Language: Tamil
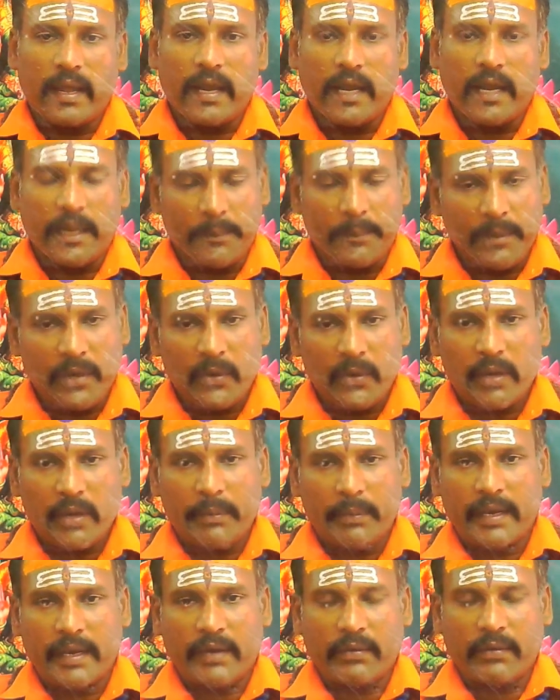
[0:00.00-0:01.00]
நம்பிக்கையோட
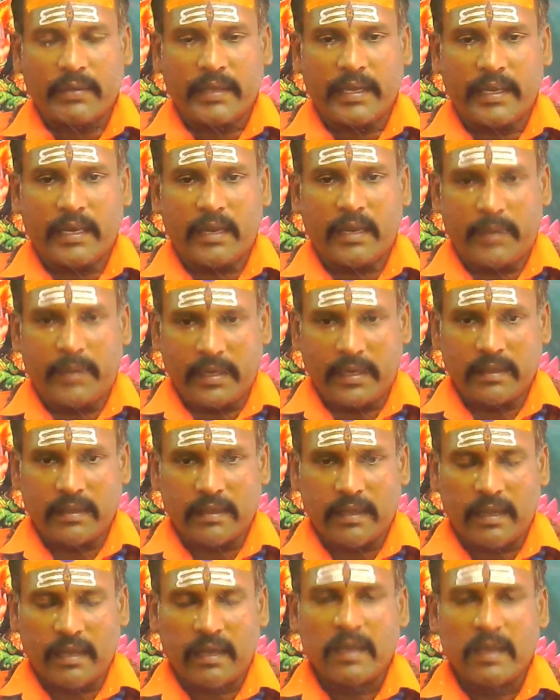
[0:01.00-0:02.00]
பண்ணிட்டு வந்தீங்களா மட்டும்தான்